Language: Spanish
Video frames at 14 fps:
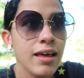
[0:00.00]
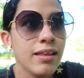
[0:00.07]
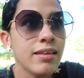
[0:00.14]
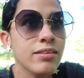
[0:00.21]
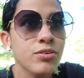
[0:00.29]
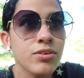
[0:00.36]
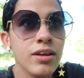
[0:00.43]
La
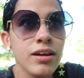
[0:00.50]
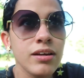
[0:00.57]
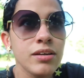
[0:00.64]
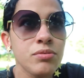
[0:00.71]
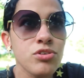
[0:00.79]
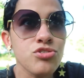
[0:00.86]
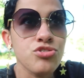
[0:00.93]
ladrona de
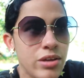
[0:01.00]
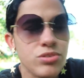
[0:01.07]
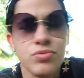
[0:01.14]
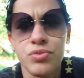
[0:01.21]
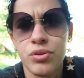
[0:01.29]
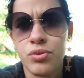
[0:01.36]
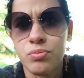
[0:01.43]
libros ha
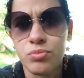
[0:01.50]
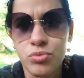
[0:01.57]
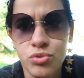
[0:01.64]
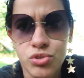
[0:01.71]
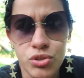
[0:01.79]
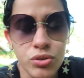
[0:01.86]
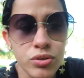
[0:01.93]
sufrido
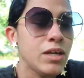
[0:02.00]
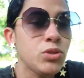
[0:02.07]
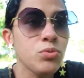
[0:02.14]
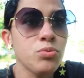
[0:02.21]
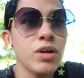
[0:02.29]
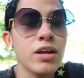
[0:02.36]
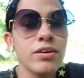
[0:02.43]
mucho y
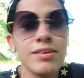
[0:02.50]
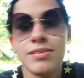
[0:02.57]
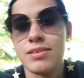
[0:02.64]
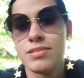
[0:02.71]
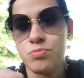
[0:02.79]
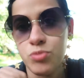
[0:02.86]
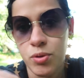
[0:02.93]
tuvo una
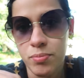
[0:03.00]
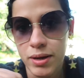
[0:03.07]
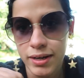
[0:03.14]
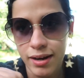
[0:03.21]
niñez muy